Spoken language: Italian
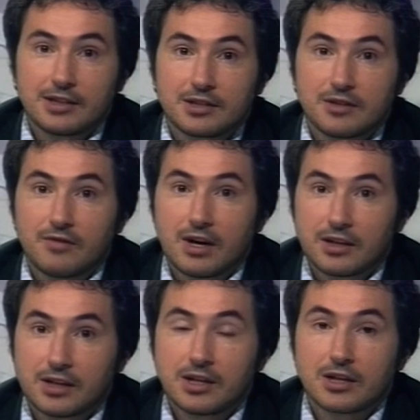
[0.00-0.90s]
di
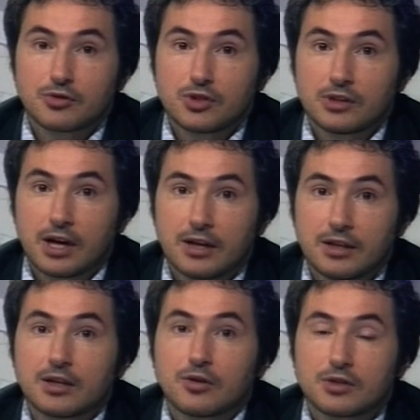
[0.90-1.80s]
salvare la società,
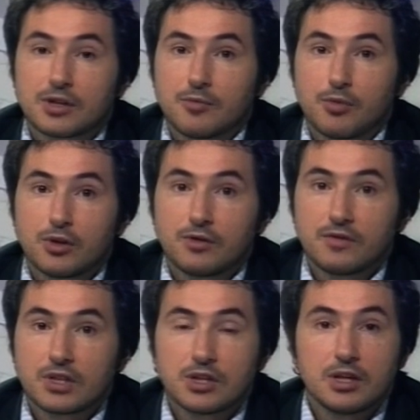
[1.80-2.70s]
e cosa che poi
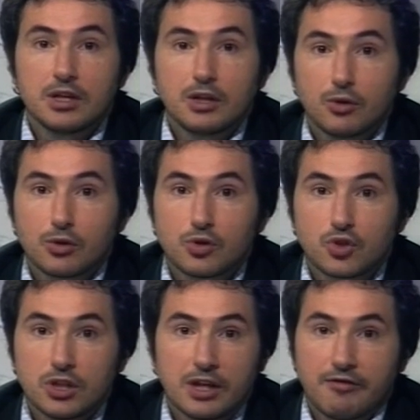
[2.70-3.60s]
invece non
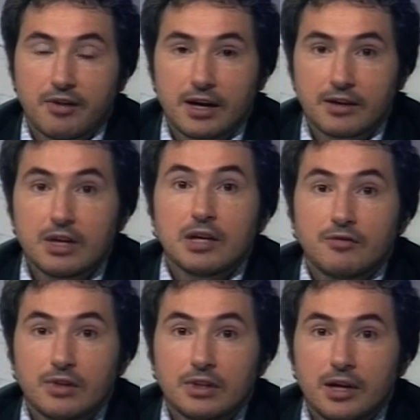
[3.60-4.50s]
riuscì a fare.
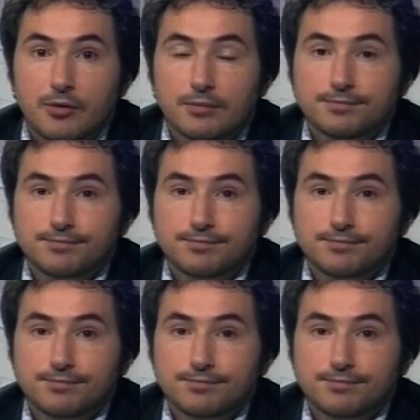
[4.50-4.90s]
Anche Vedremo. se le cose